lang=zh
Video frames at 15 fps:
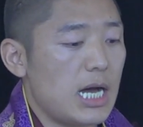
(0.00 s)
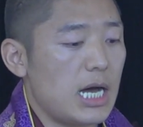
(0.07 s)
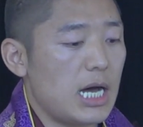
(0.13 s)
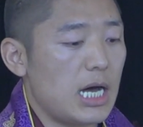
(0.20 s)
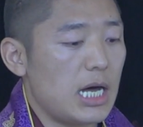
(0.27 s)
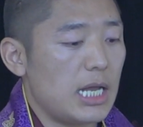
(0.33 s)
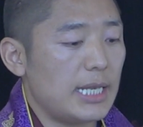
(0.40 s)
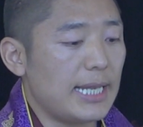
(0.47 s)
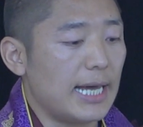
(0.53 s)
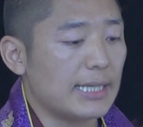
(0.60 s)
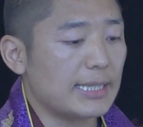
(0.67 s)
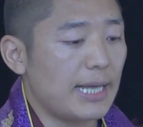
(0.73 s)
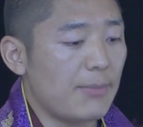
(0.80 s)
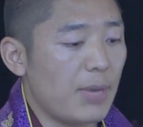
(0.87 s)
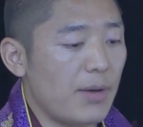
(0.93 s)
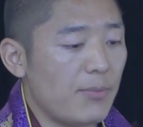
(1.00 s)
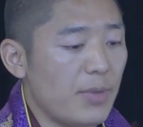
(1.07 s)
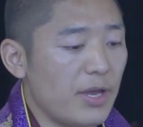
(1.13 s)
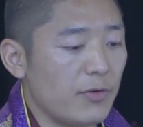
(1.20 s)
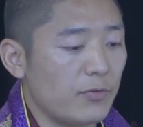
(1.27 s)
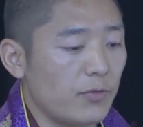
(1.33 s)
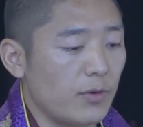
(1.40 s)
呃，朗达玛
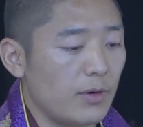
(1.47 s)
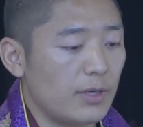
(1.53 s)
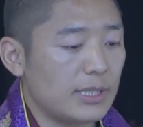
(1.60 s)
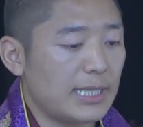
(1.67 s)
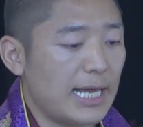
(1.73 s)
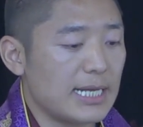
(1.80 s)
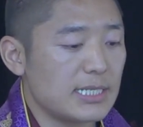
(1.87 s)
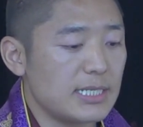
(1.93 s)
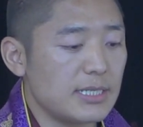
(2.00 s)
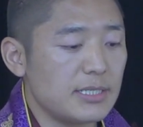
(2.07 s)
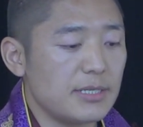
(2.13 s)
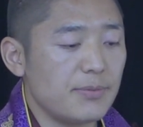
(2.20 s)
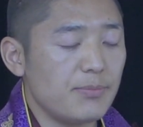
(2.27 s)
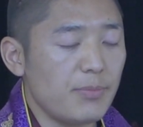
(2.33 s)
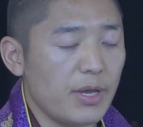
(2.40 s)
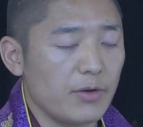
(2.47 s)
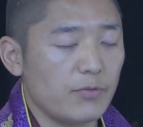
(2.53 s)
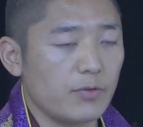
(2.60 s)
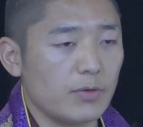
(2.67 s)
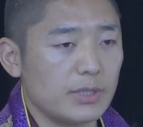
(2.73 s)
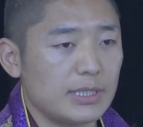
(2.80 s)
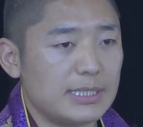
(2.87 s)
灭佛，他真正灭
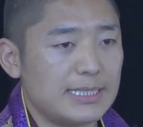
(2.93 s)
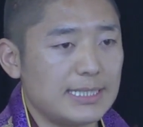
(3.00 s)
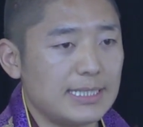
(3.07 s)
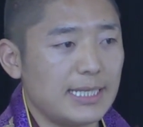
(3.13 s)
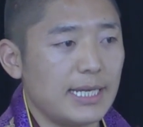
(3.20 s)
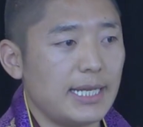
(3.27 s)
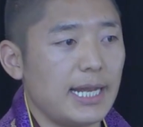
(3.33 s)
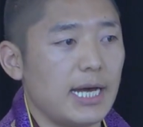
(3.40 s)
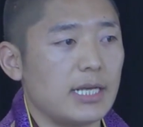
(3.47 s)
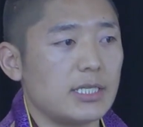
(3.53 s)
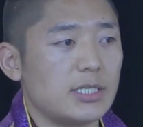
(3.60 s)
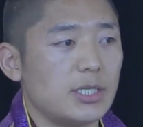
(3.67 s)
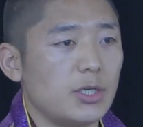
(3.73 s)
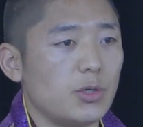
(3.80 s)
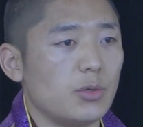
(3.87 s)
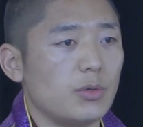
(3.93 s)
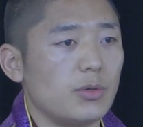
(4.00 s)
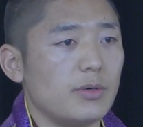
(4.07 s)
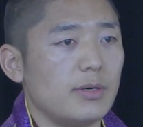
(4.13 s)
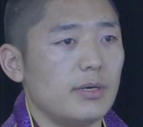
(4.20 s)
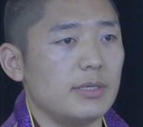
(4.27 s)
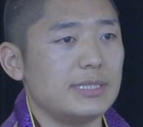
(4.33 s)
佛的时间呢，只有
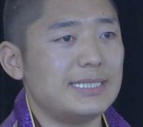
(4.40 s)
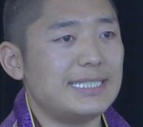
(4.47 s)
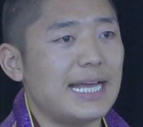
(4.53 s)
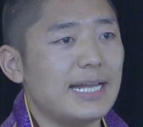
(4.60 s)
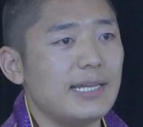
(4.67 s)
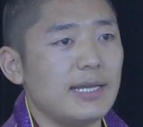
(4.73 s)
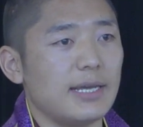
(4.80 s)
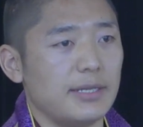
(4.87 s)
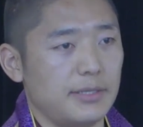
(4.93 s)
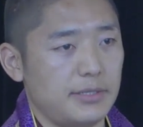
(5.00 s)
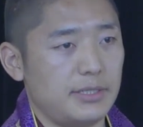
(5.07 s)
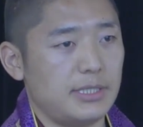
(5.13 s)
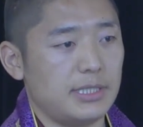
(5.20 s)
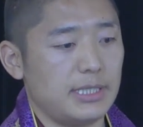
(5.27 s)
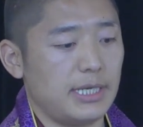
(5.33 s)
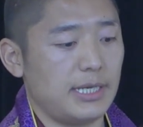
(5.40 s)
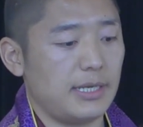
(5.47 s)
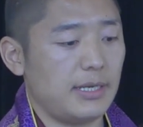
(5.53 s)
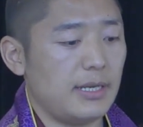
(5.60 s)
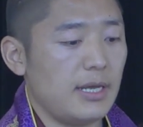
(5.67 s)
呃三年的时间。